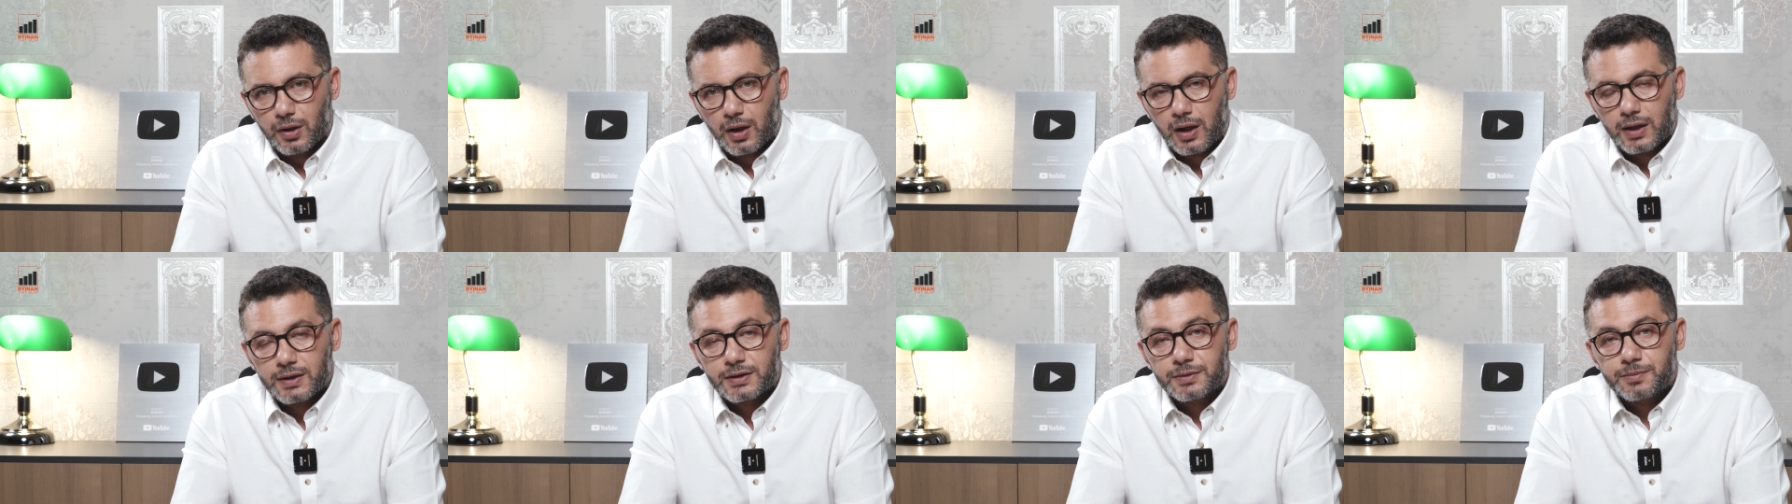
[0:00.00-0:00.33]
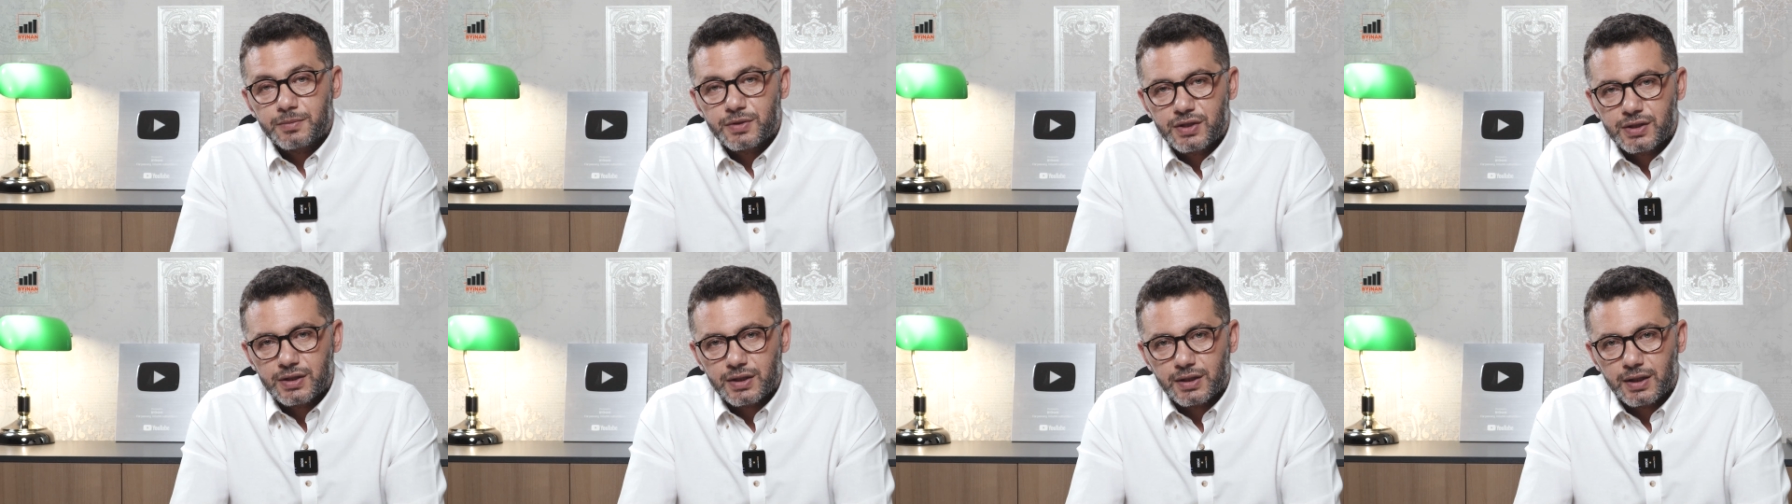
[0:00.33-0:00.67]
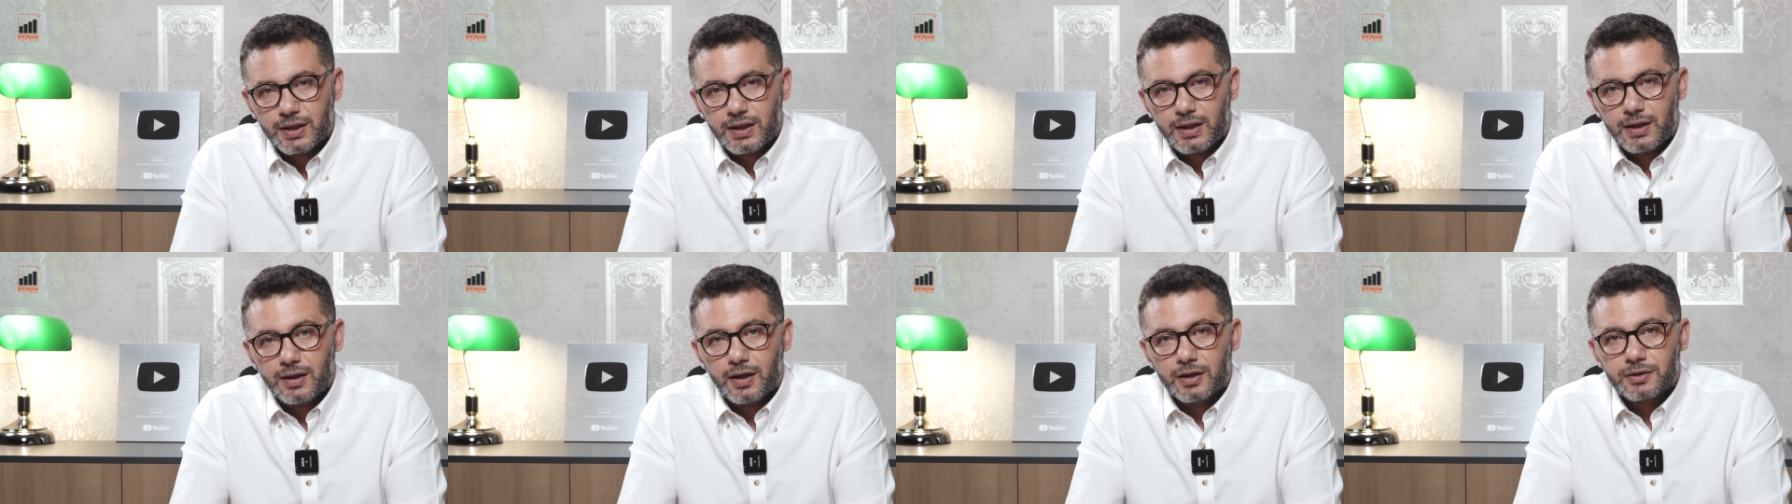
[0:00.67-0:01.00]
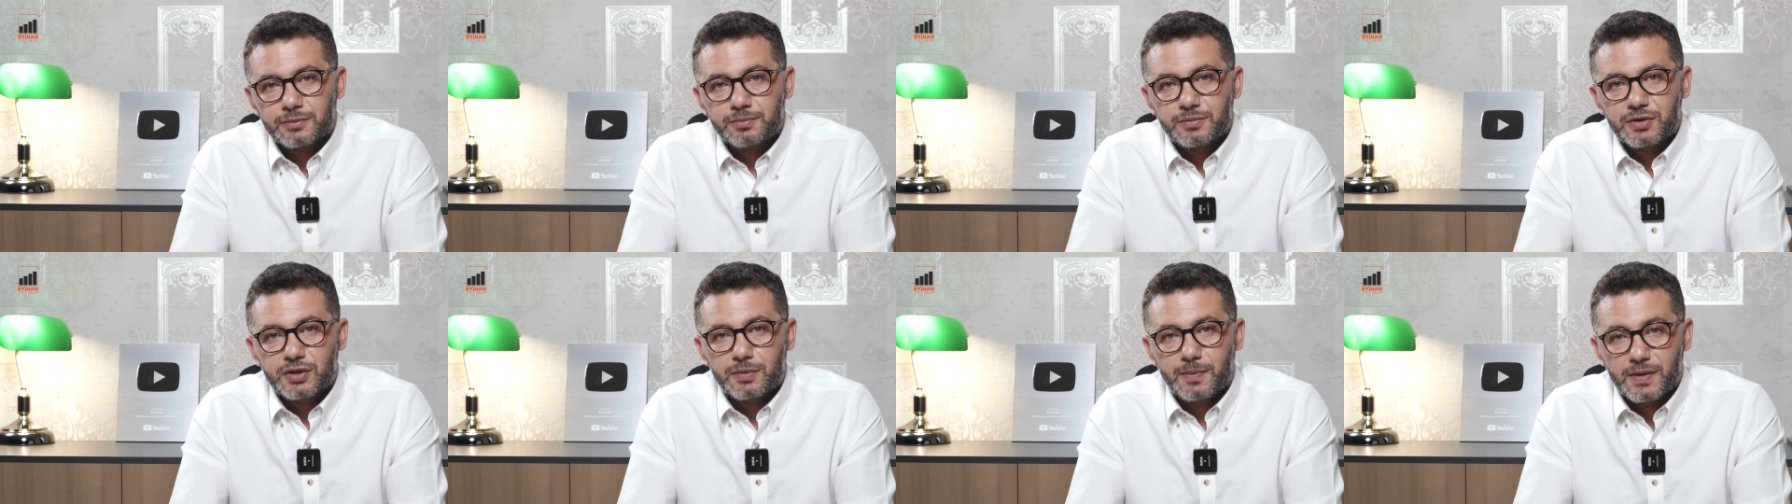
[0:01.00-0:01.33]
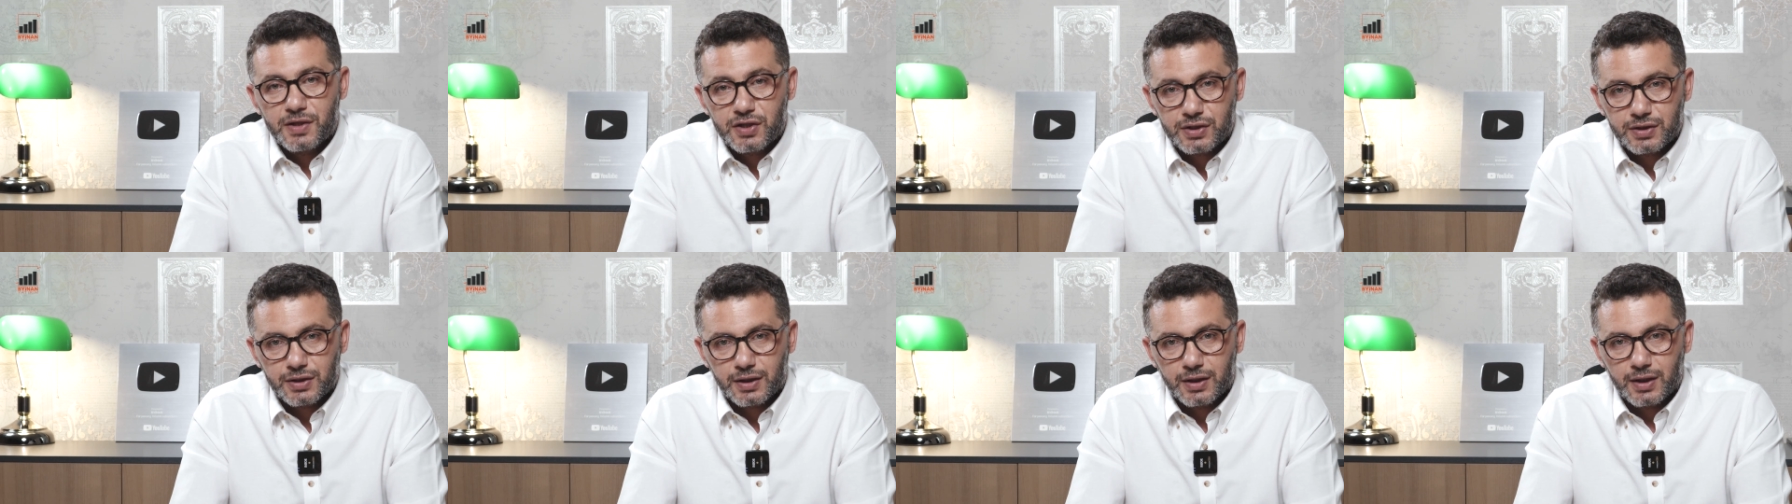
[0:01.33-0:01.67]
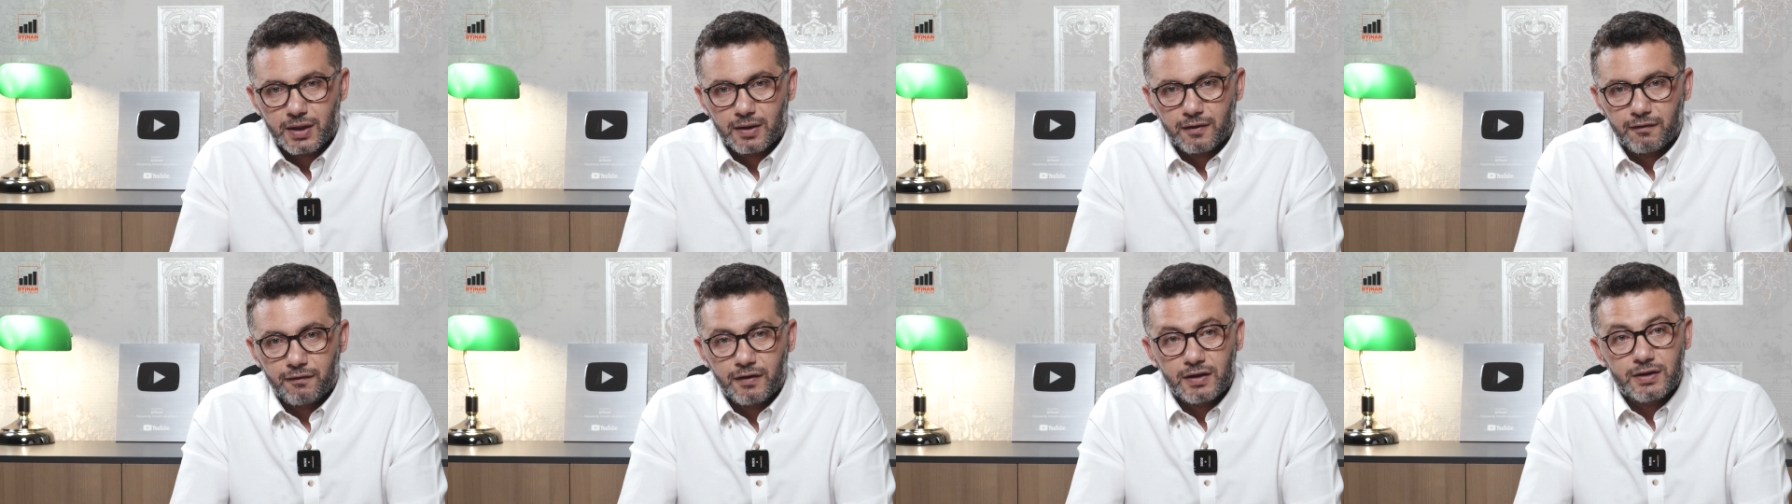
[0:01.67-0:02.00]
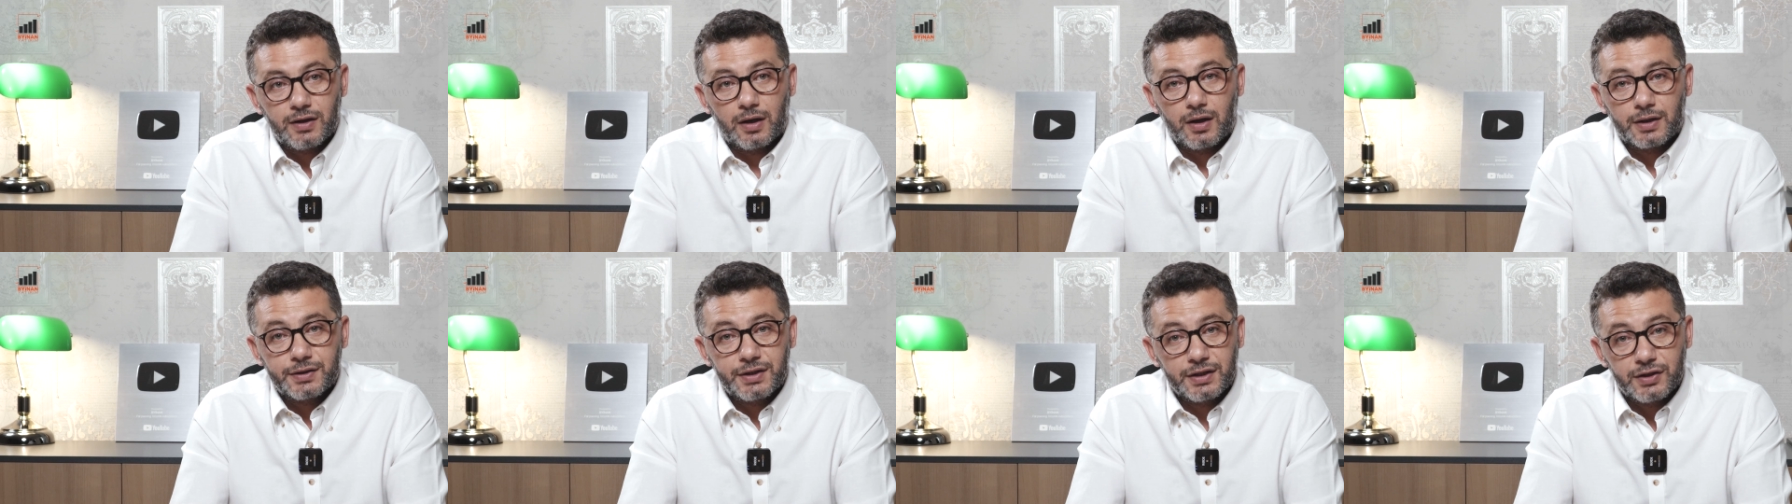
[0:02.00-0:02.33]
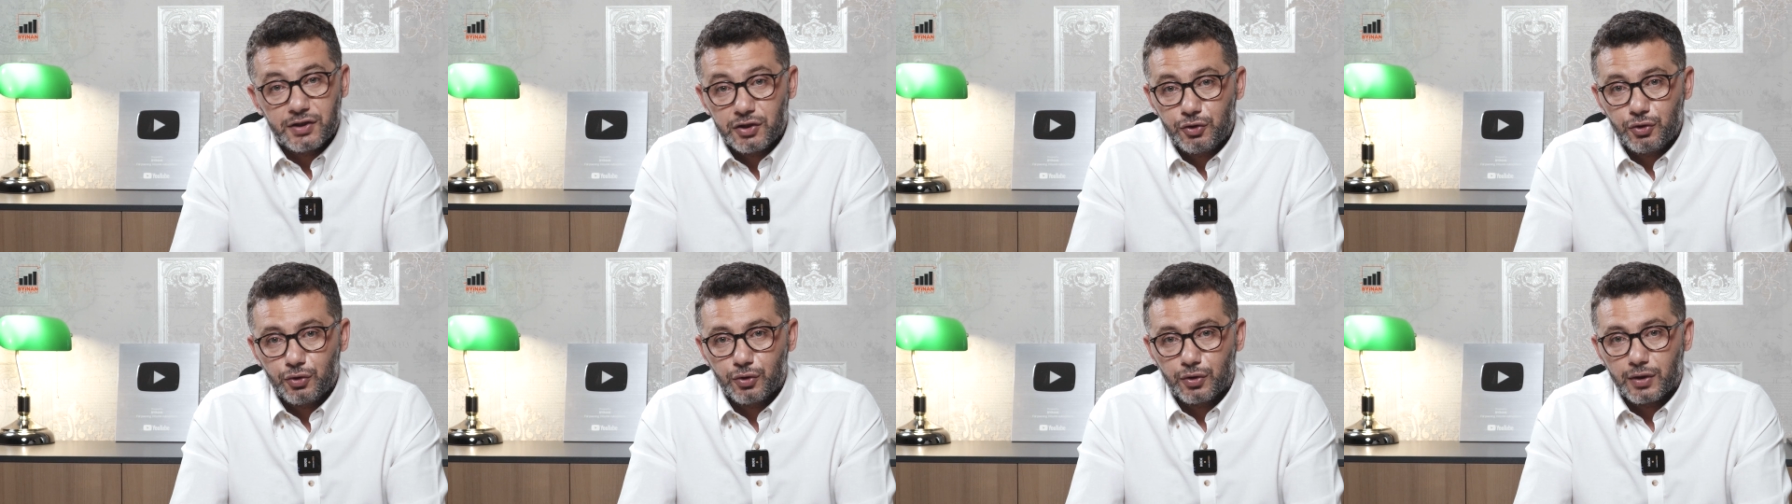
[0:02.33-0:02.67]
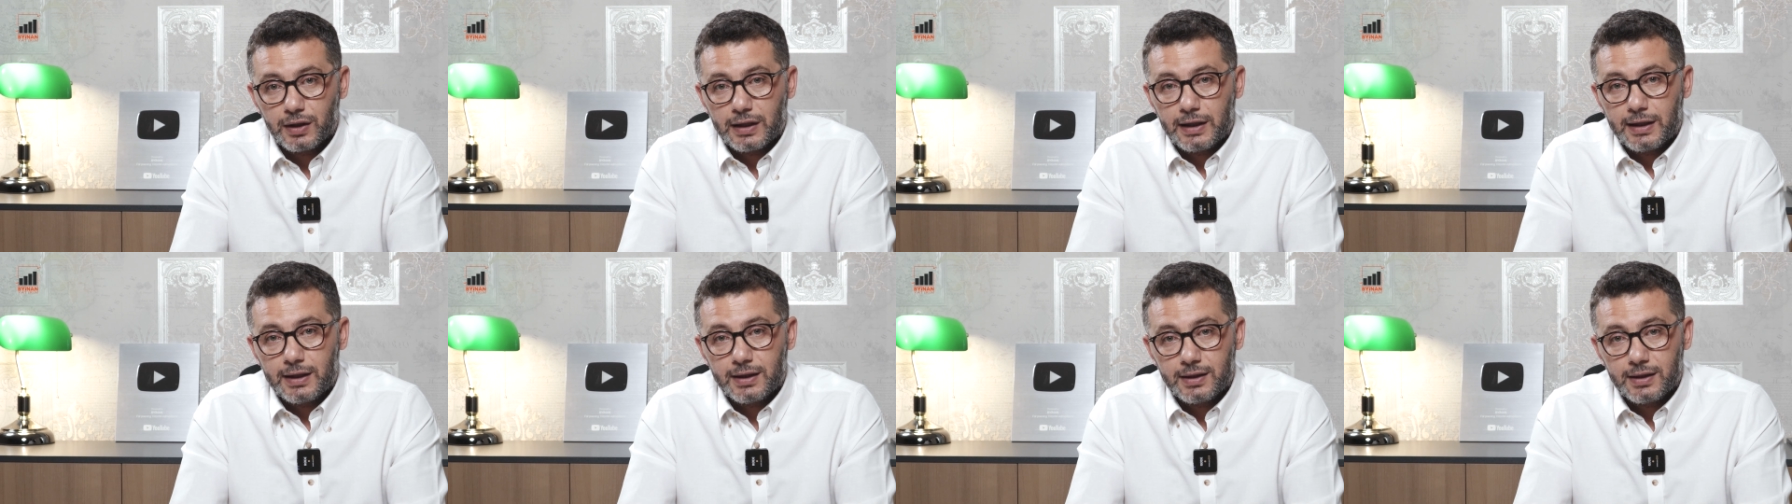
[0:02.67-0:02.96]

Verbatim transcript: 60 liraya, 65 liraya ve daha da gidiyor.